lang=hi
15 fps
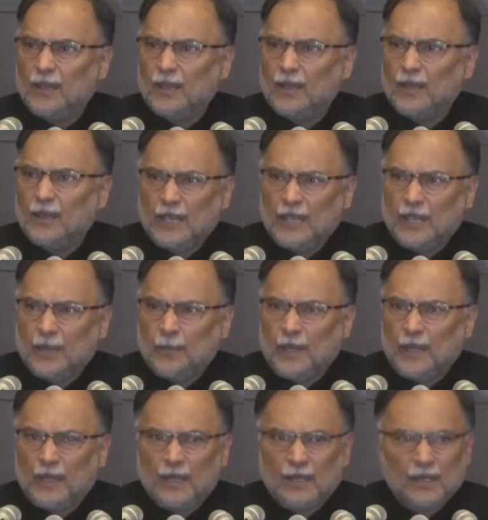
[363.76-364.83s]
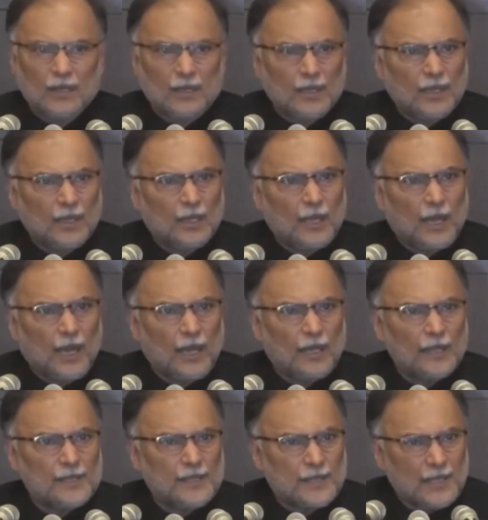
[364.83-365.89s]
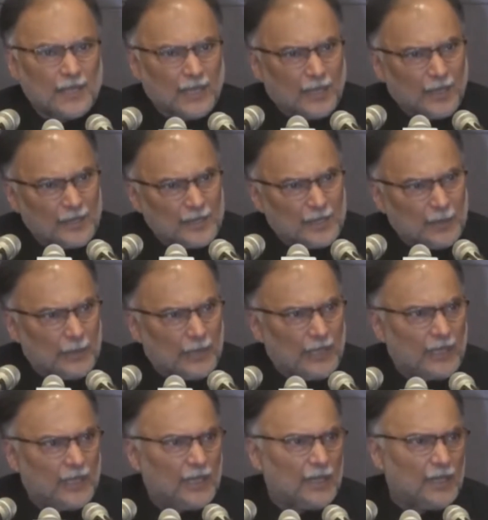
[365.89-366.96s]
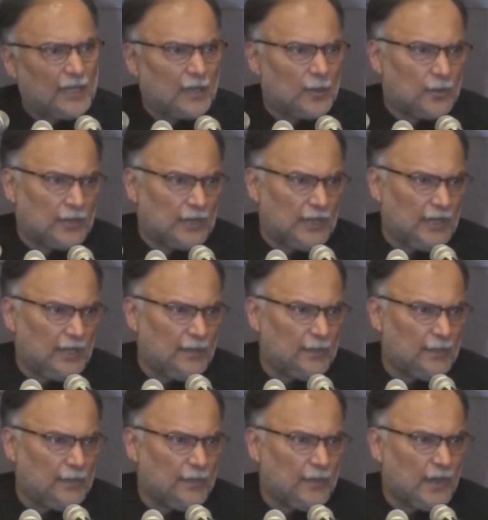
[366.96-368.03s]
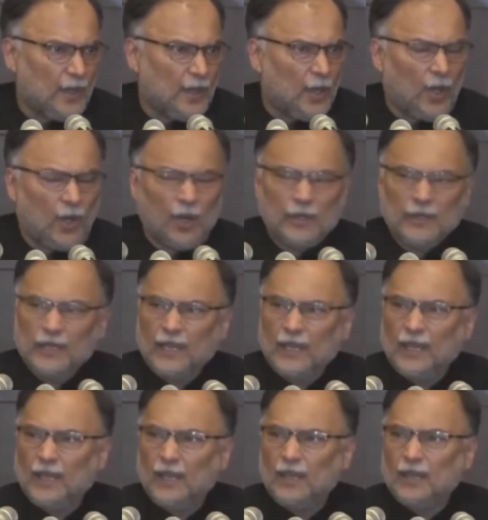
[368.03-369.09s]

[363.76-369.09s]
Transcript: मशीन में सीक्रेसी मेंटेन नहीं होती और ये